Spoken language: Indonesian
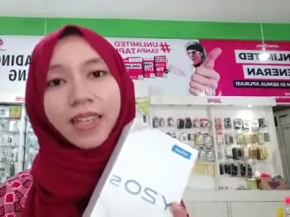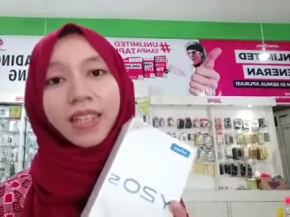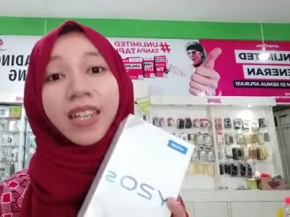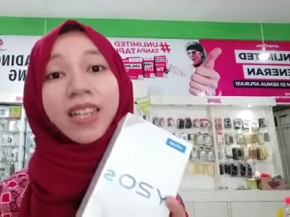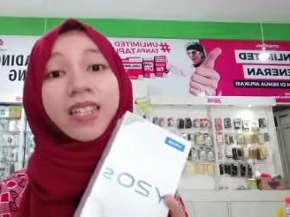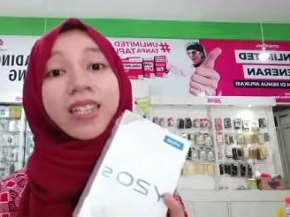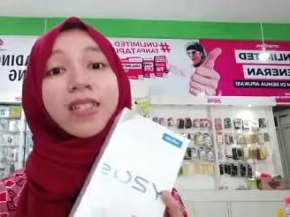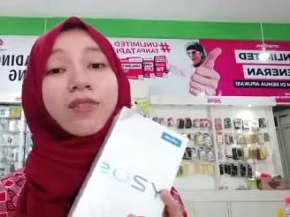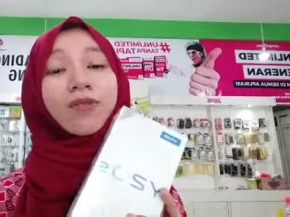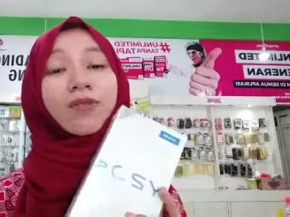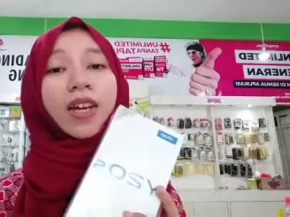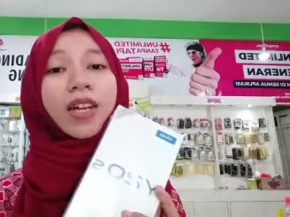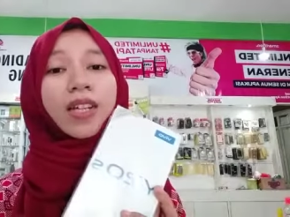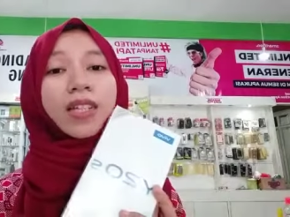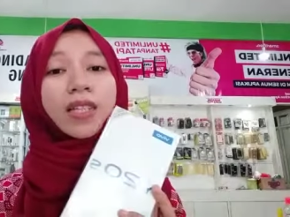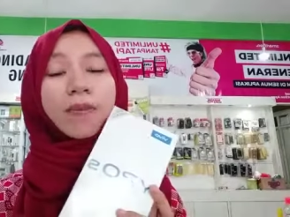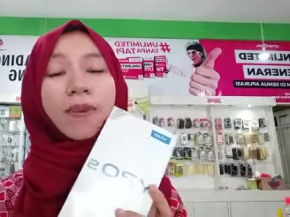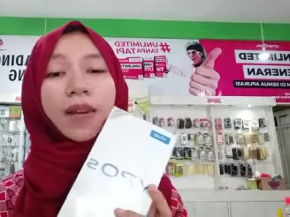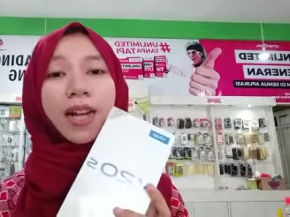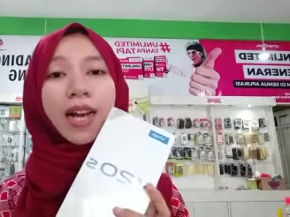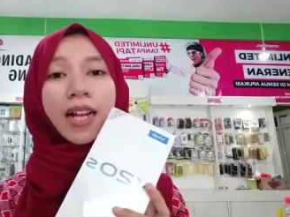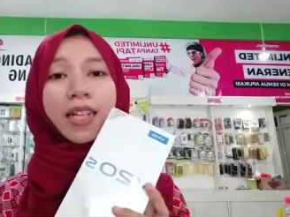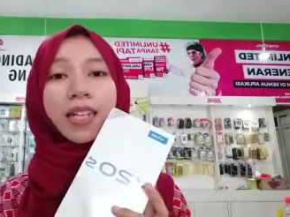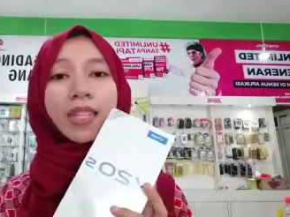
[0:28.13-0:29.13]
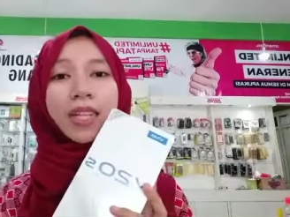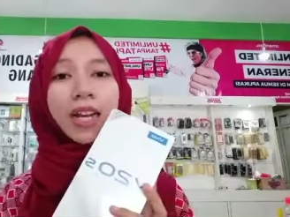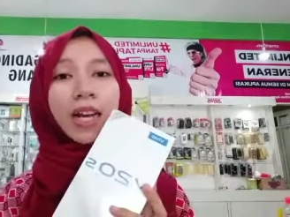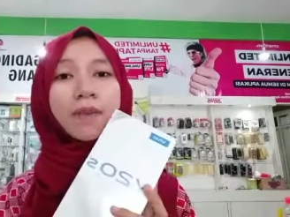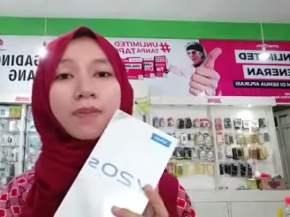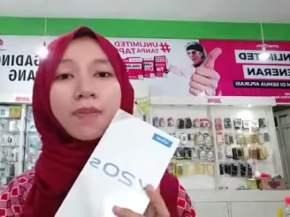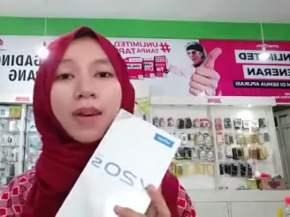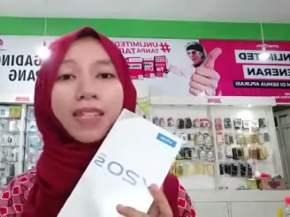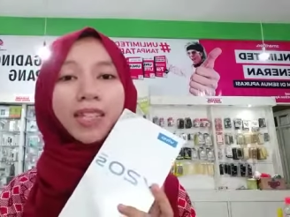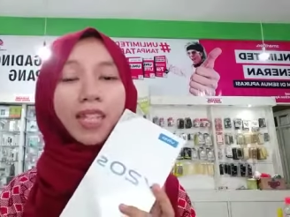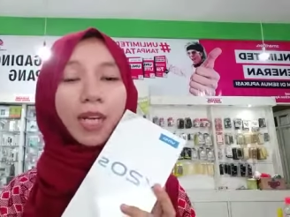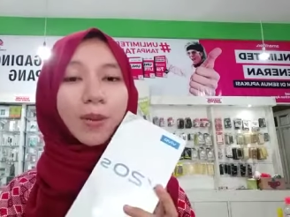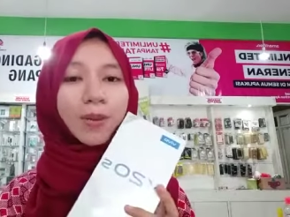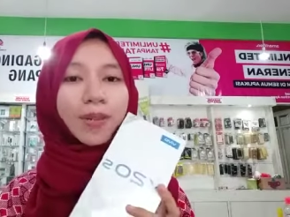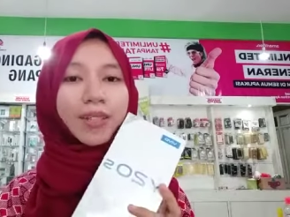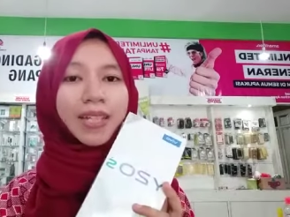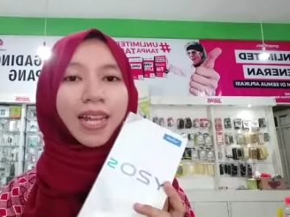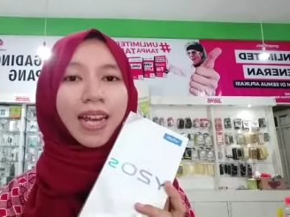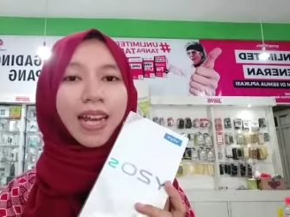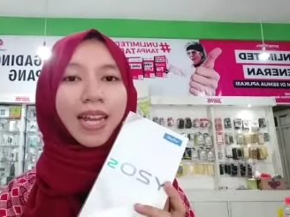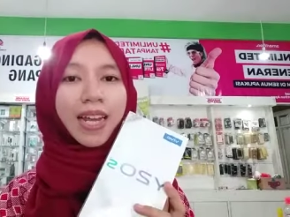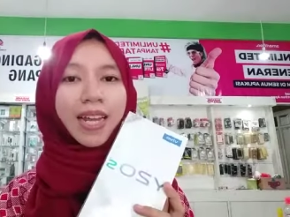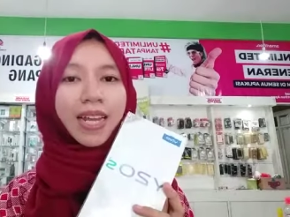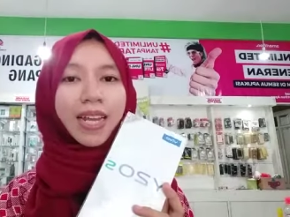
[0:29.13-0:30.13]
dia sudah dibekali dengan baterai
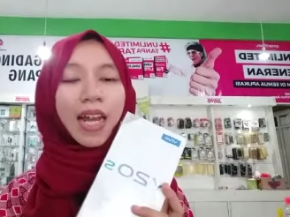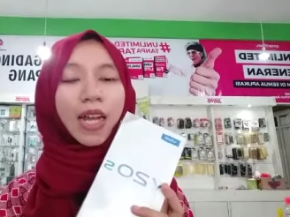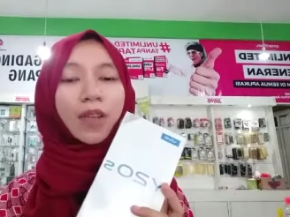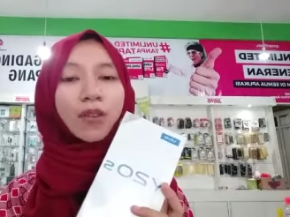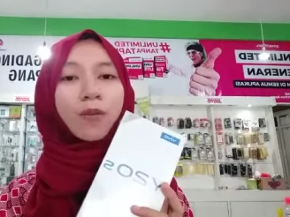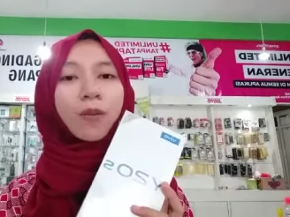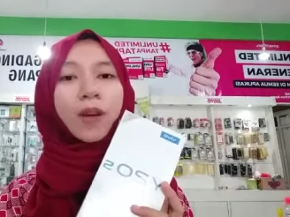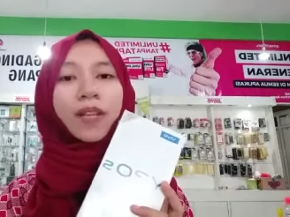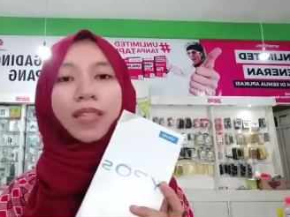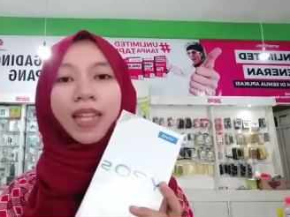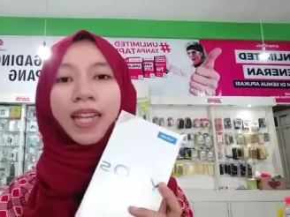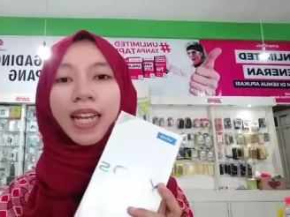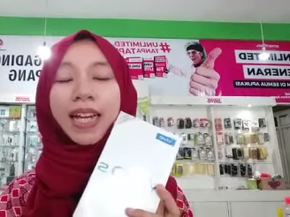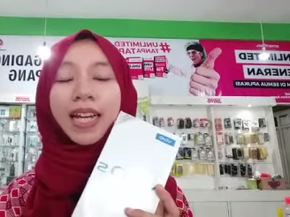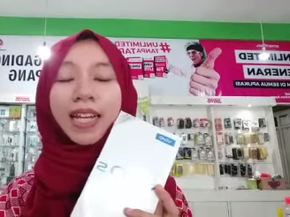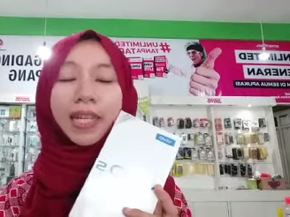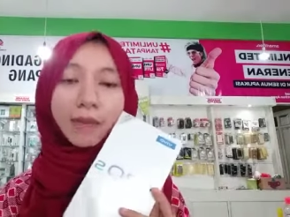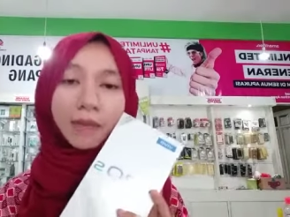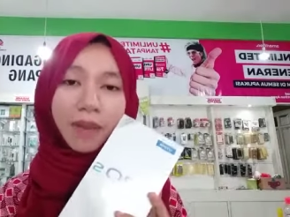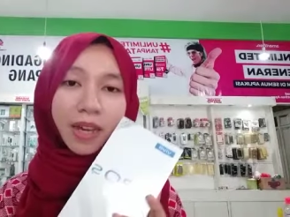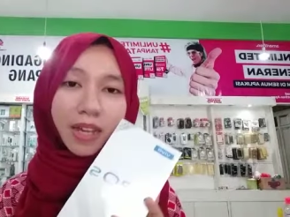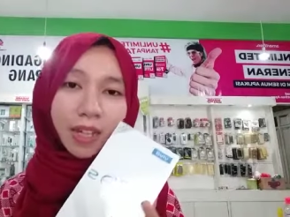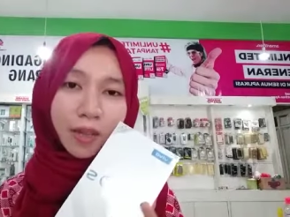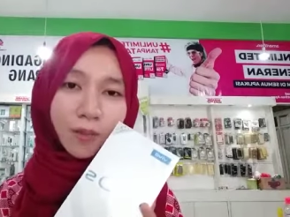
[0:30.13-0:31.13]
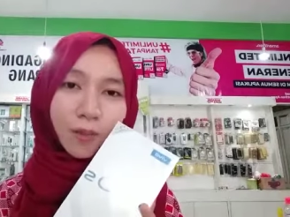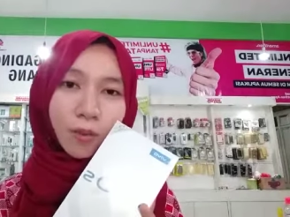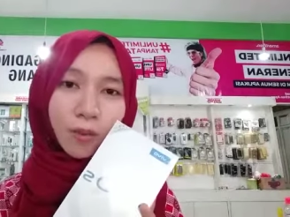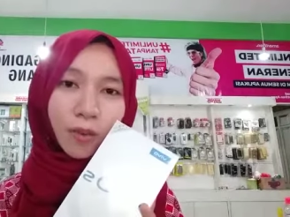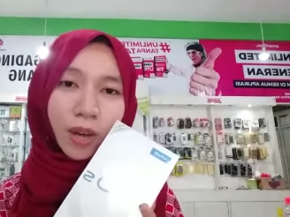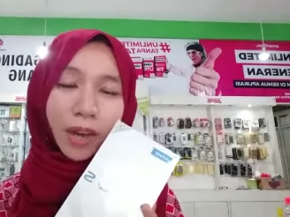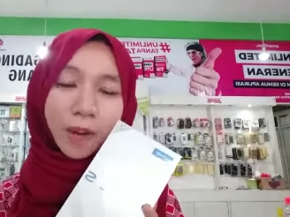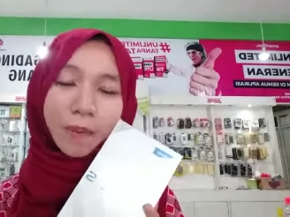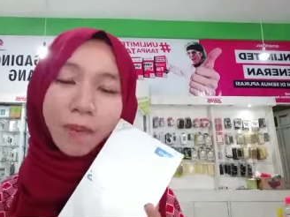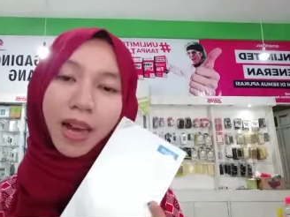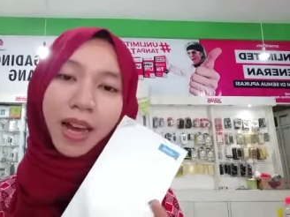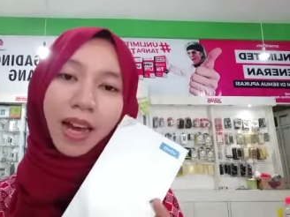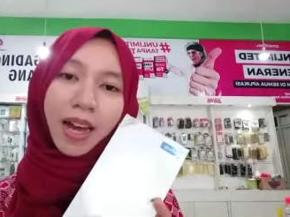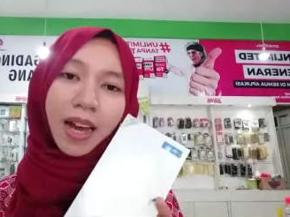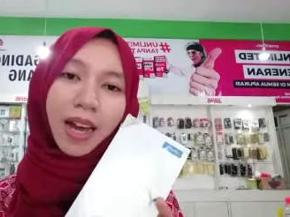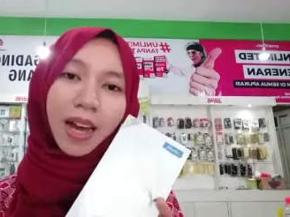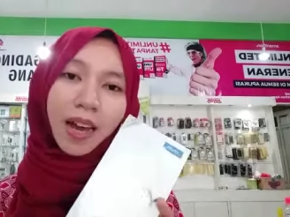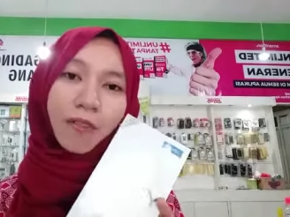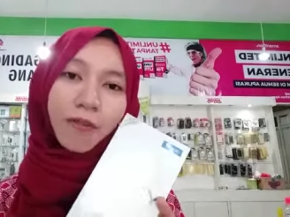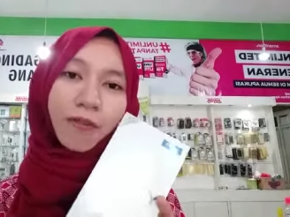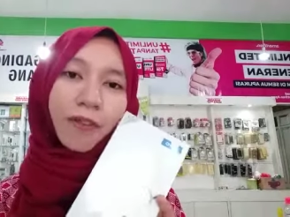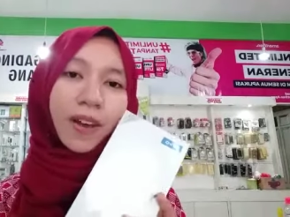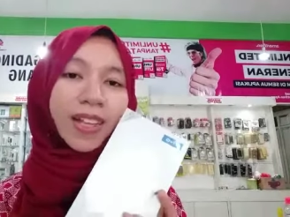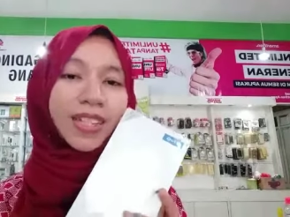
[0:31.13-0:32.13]
besar yaitu baterai 5000
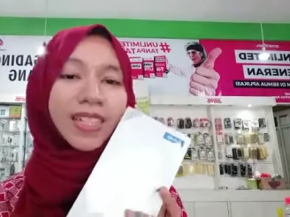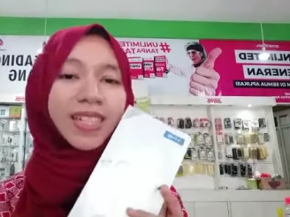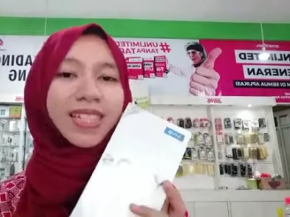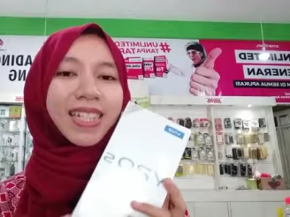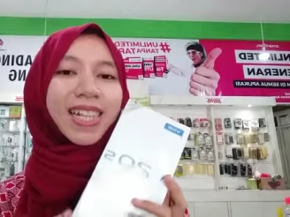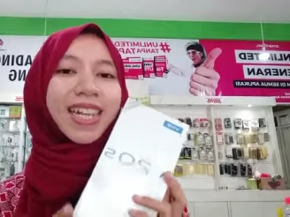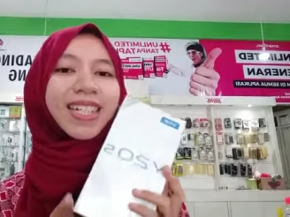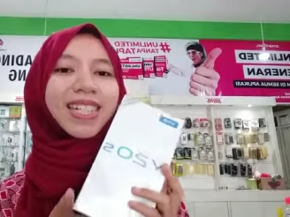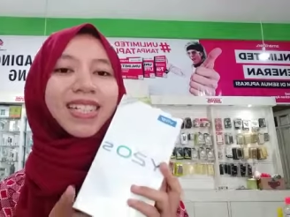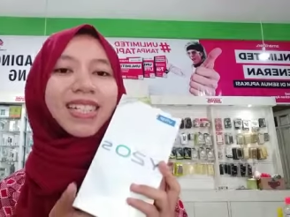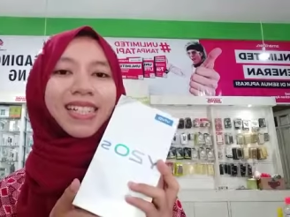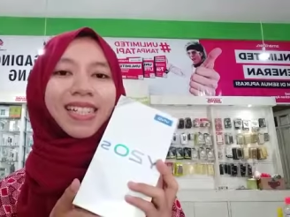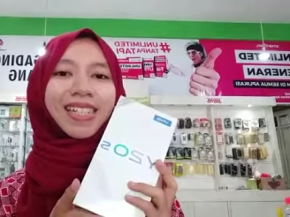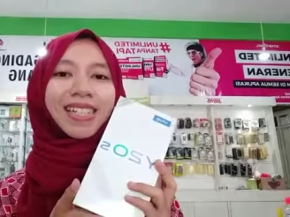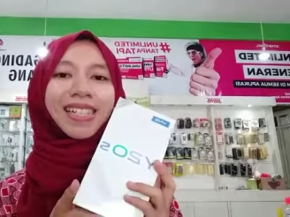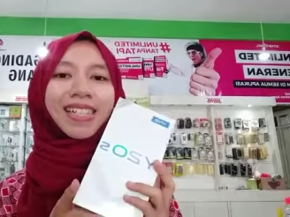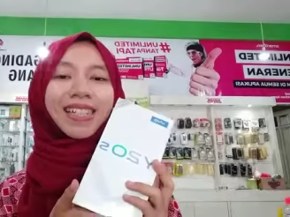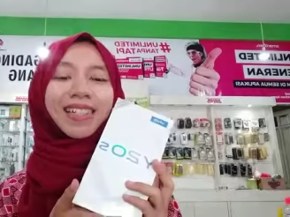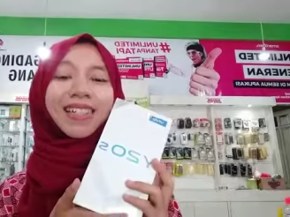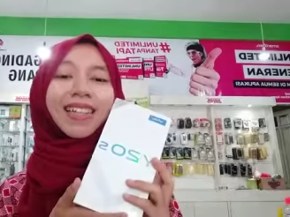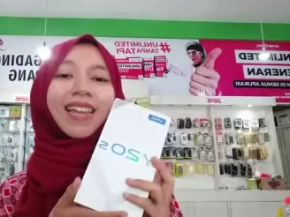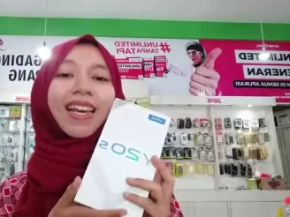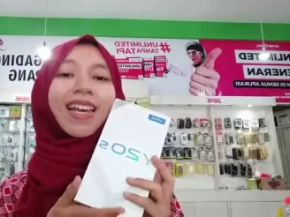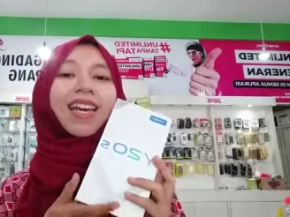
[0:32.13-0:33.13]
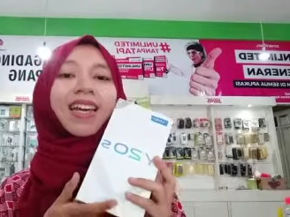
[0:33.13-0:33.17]
mAh fast charging.